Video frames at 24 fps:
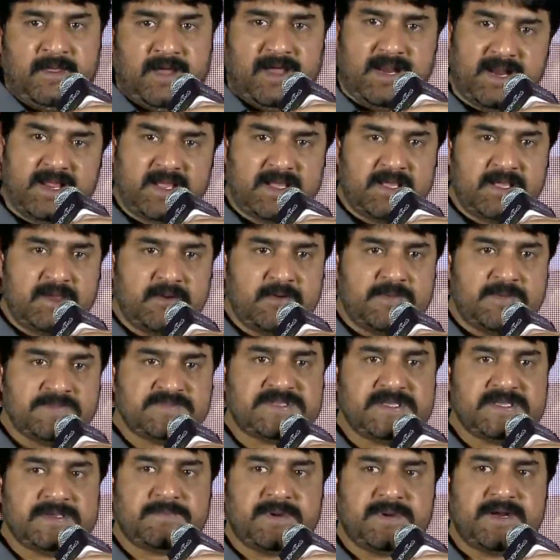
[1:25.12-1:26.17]
అలాగే
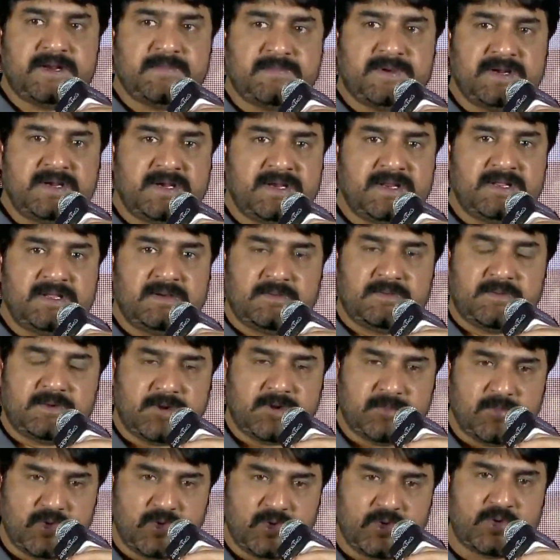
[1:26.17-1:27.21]
వంశీ ఒక
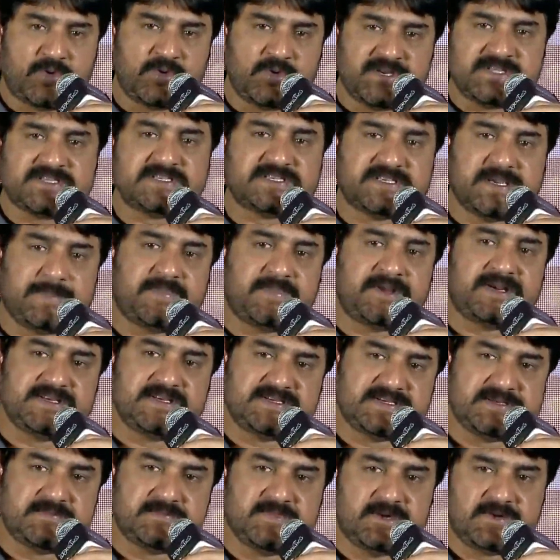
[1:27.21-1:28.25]
ముగ్గురు గురించి చెప్పాలి ఈ
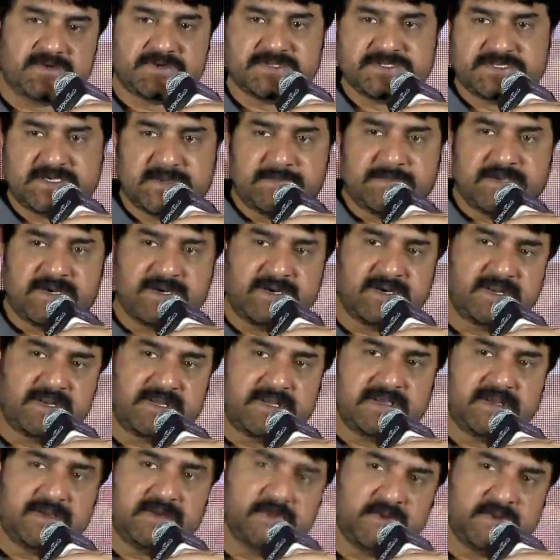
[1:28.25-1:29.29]
సినిమా గురించి చెప్పాలంటే
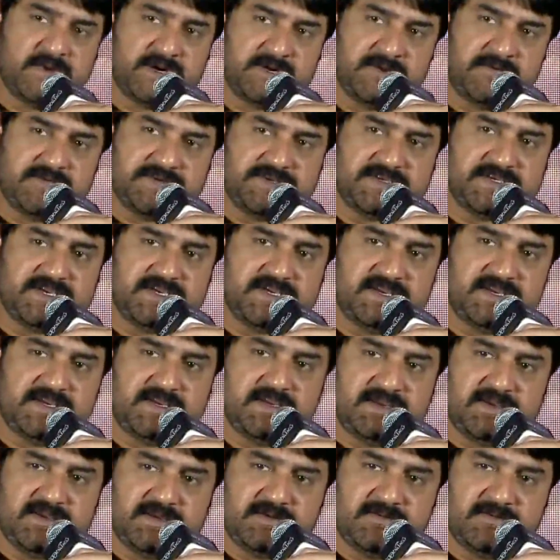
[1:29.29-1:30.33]
ఒకటి విజయ్
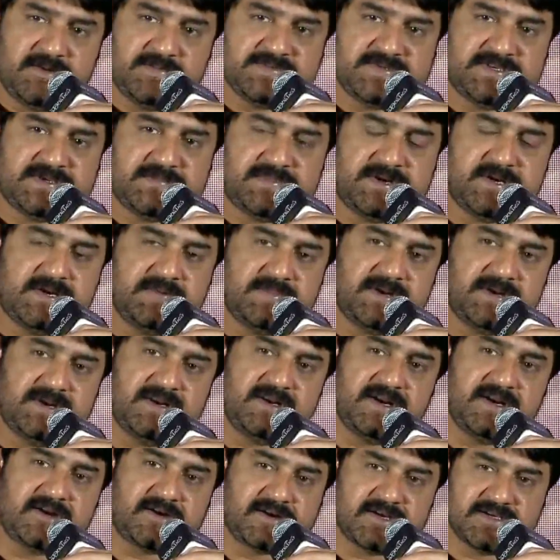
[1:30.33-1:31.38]
వంశీ
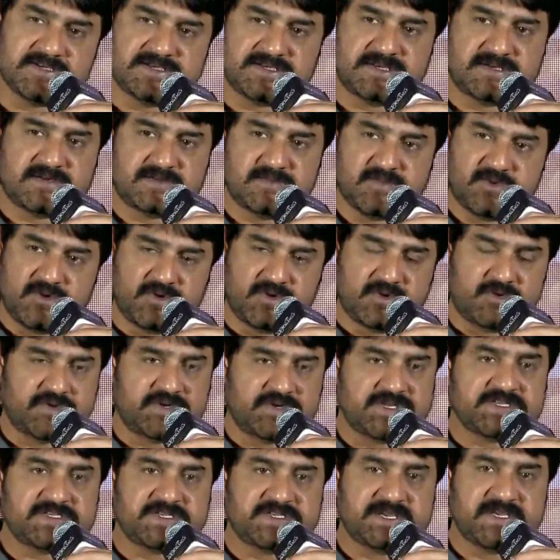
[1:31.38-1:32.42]
అండ్ రాజు గారు ముగ్గురు
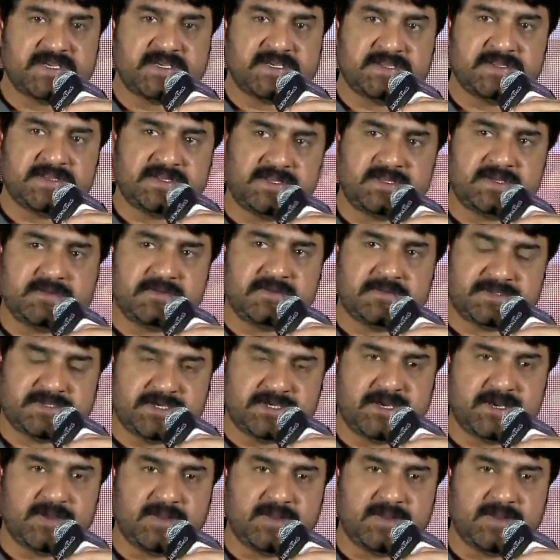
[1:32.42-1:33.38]
గురించే దీని చాలా